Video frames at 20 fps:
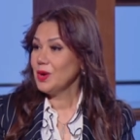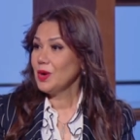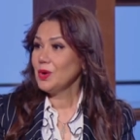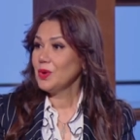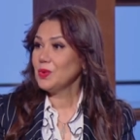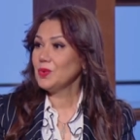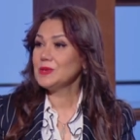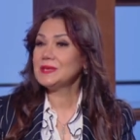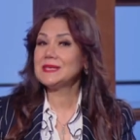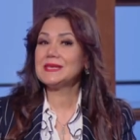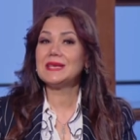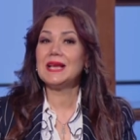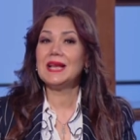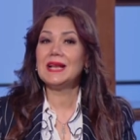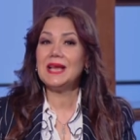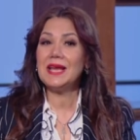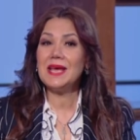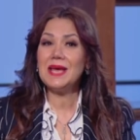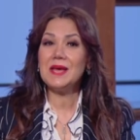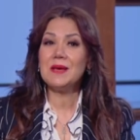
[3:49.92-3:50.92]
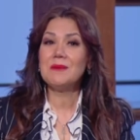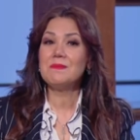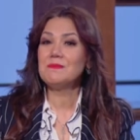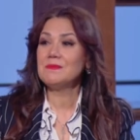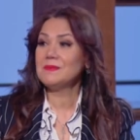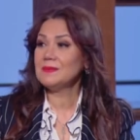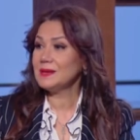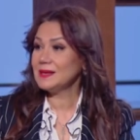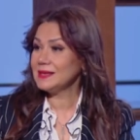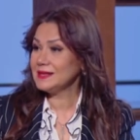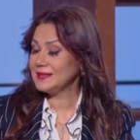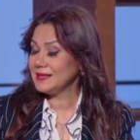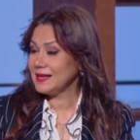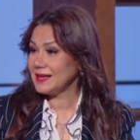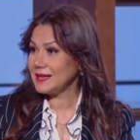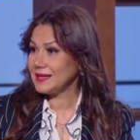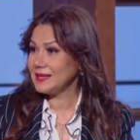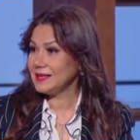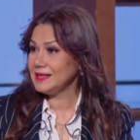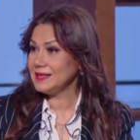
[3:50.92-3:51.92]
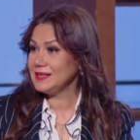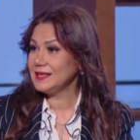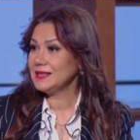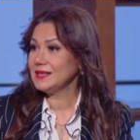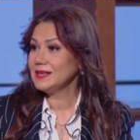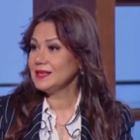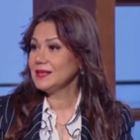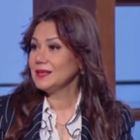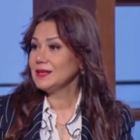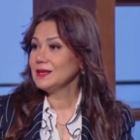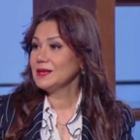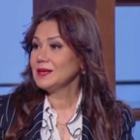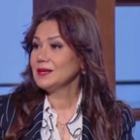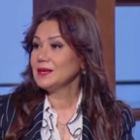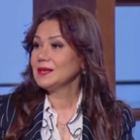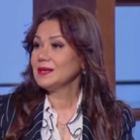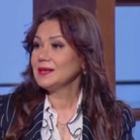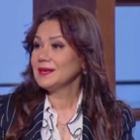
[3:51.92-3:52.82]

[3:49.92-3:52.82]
والسلام الداخلي انت اديت لنا طاقه